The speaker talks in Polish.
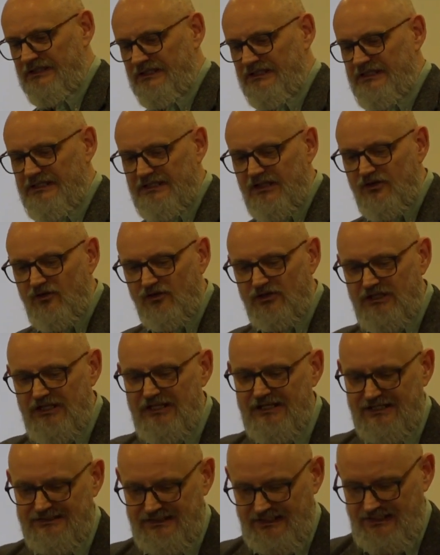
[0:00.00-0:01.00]
I tylko
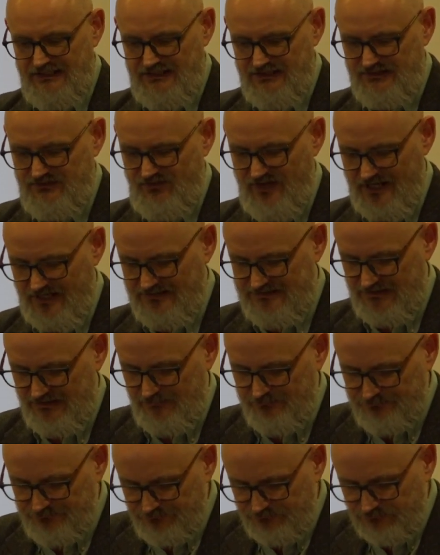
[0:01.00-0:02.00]
kilka takich twierdzeń
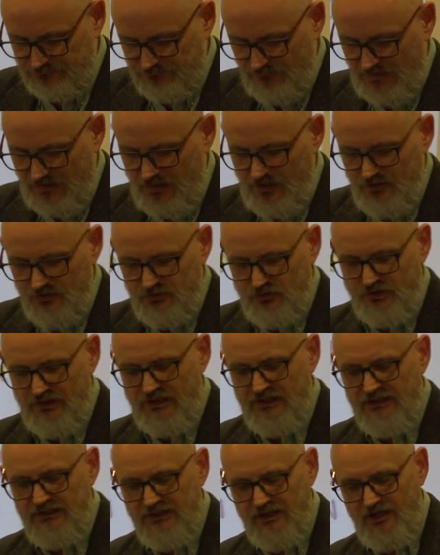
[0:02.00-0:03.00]

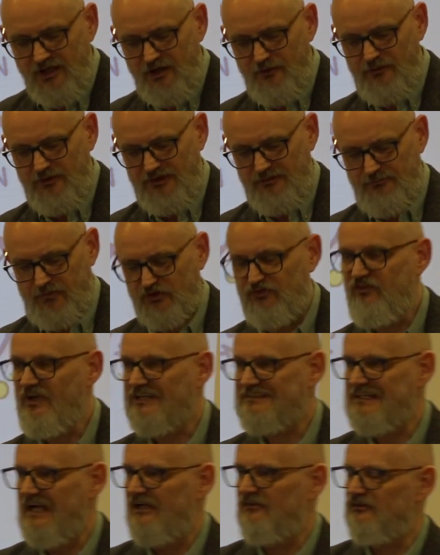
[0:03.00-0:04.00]
które e,
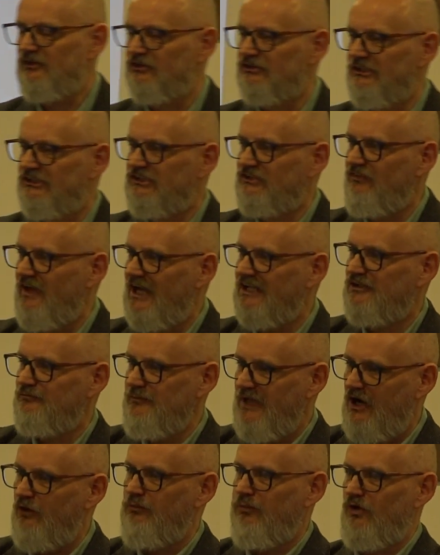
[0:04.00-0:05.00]
potwierdzają to, że świat
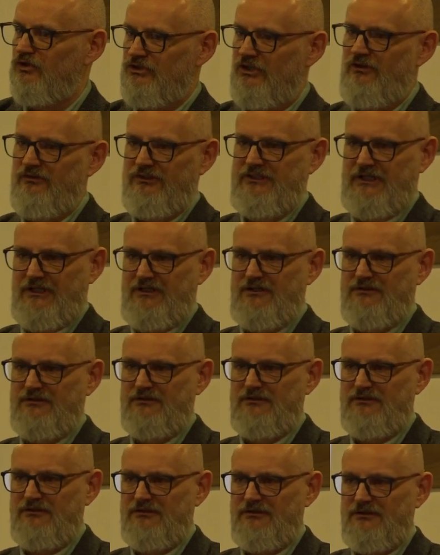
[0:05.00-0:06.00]
miał początek.
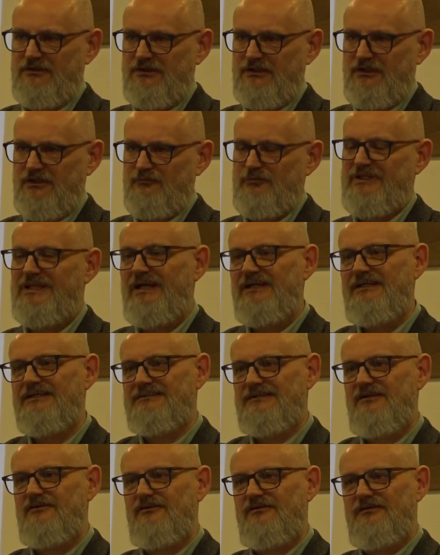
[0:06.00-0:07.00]
Pytanie jest
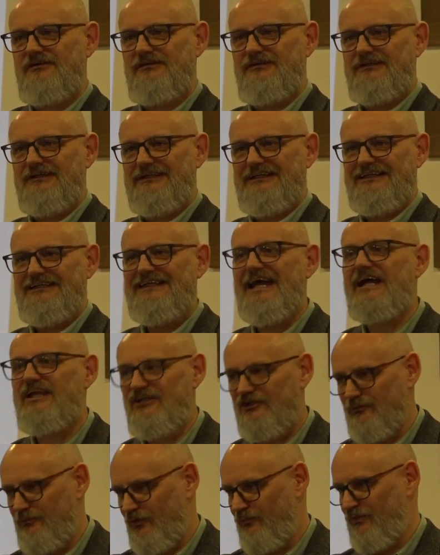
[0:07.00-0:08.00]
tylko, jaki
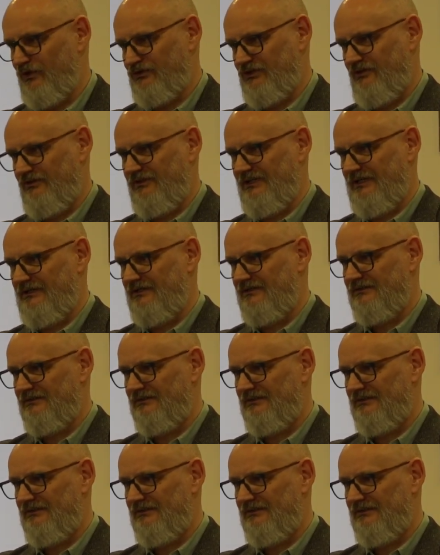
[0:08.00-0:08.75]
to był początek?